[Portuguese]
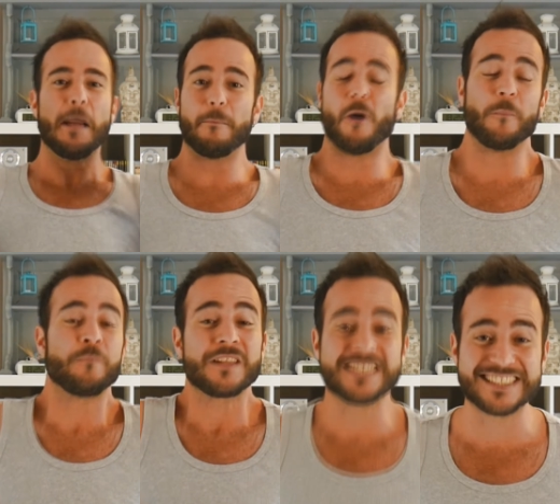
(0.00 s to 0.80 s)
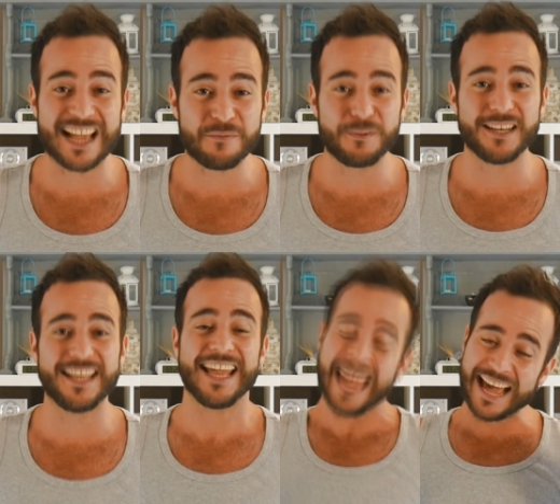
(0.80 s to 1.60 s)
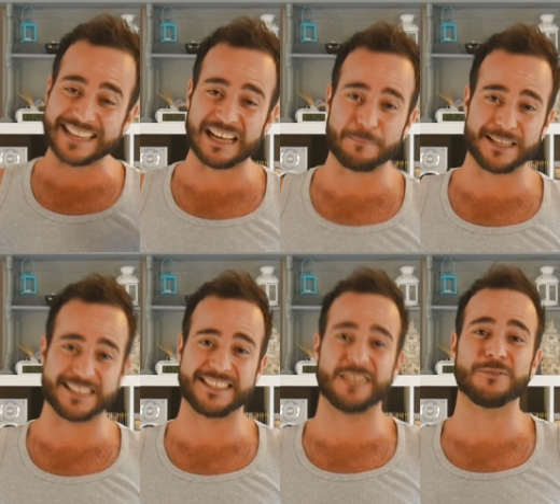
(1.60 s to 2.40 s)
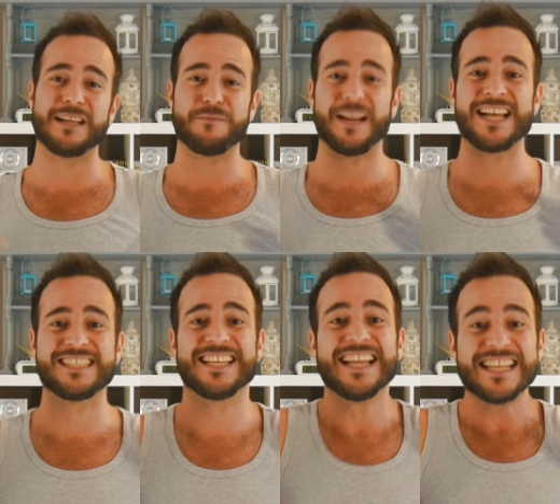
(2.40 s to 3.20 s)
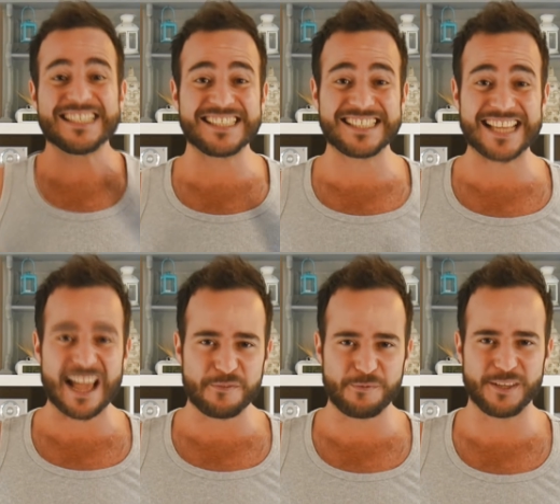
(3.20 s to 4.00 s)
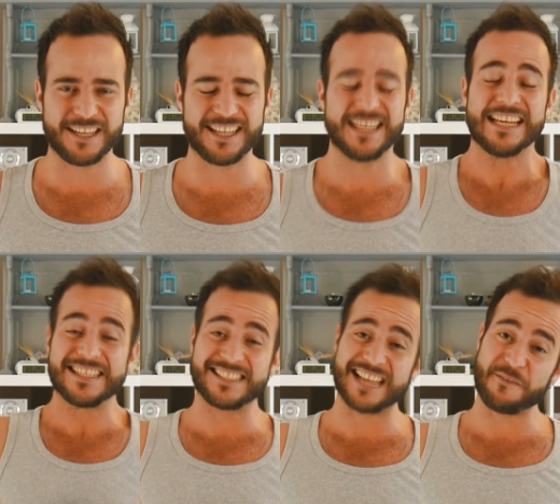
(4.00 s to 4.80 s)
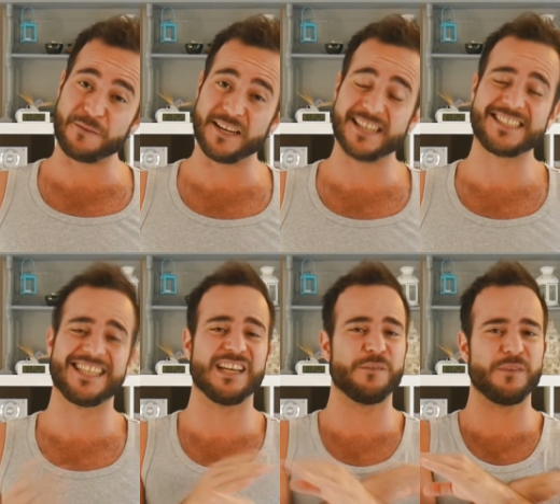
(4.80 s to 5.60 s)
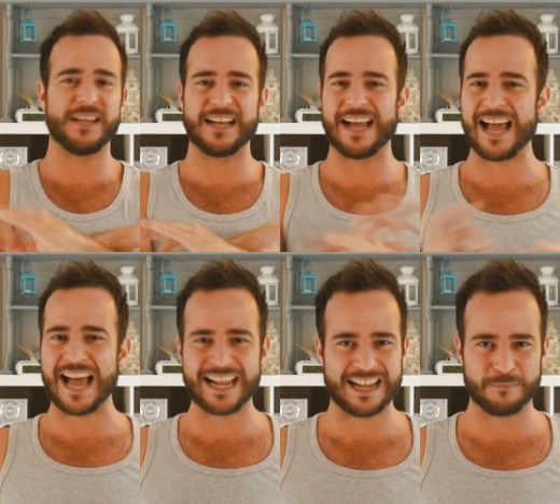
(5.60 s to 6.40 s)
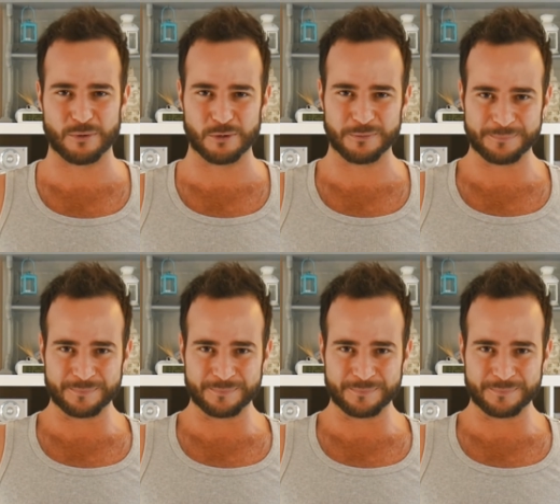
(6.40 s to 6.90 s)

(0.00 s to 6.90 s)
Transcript: Bom, Zé Fini é a adaptação da frase fini Cefini. fini significa acabou.